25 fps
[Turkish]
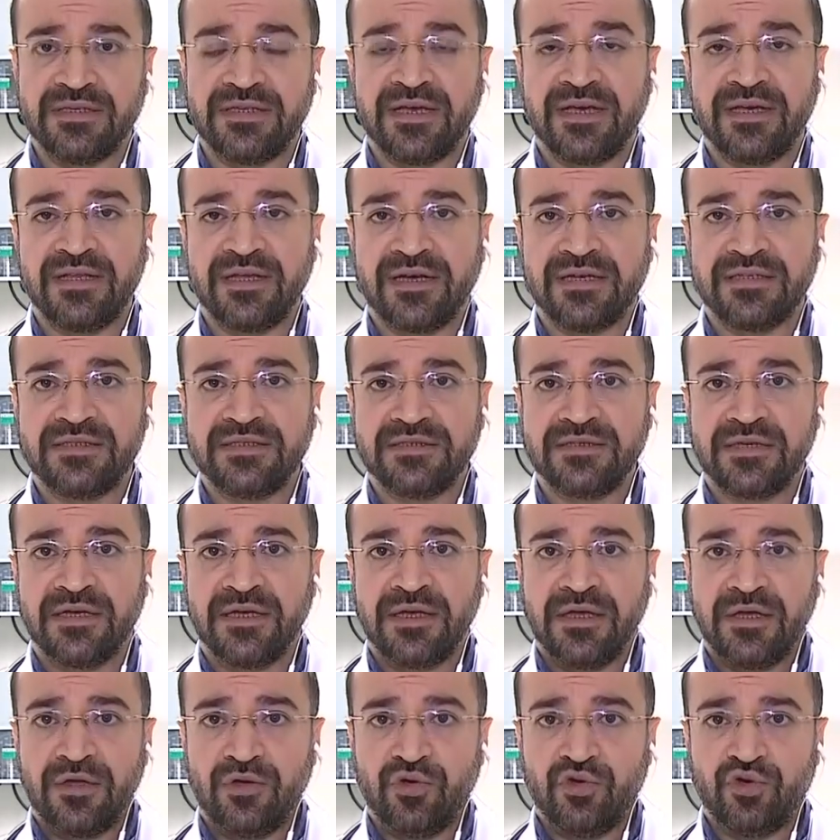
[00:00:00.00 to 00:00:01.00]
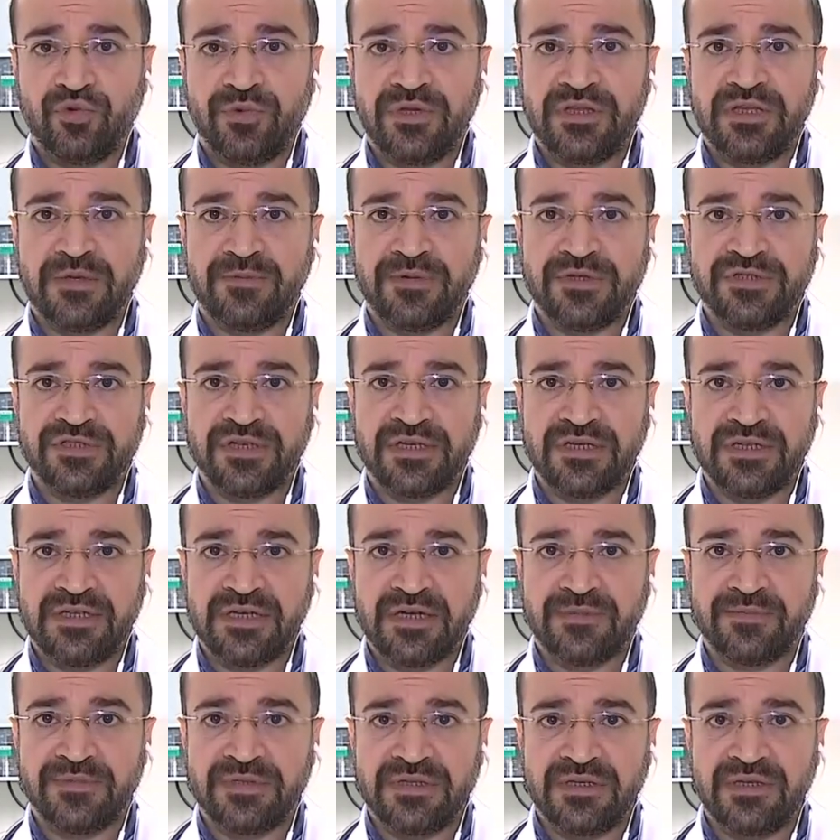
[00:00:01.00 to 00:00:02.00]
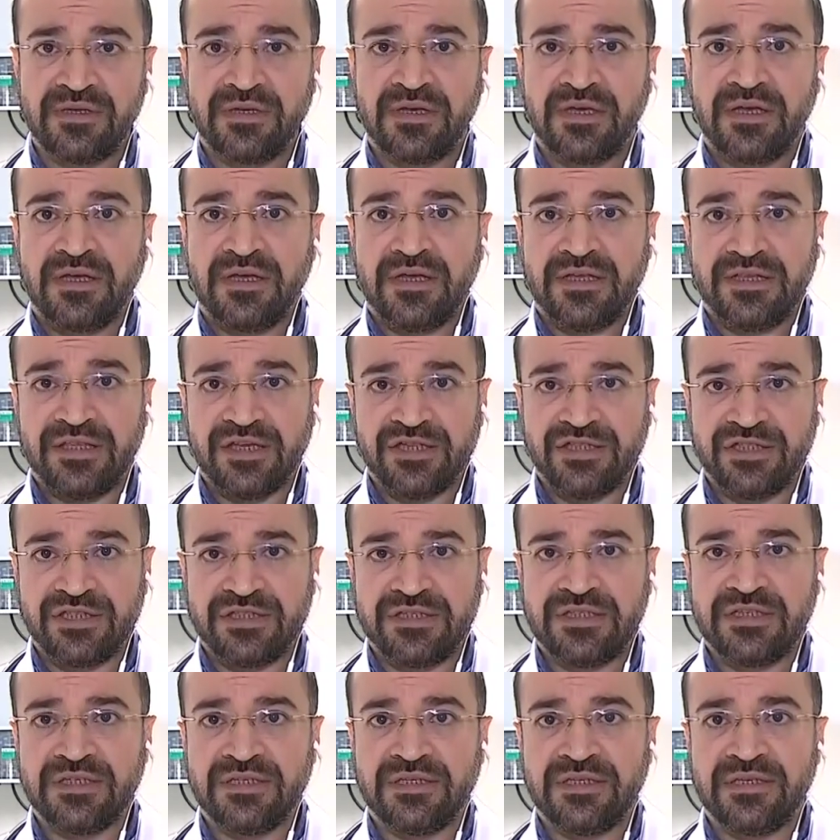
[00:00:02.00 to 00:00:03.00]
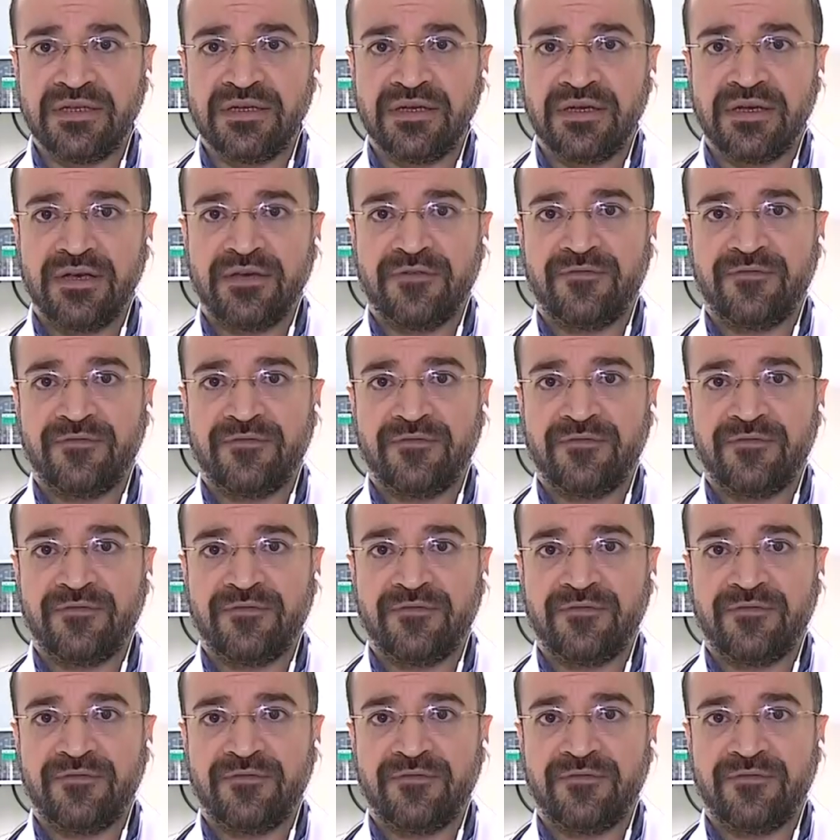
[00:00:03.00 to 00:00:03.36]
Yani artık hükümet yapacağını yaptı, geciktirdi.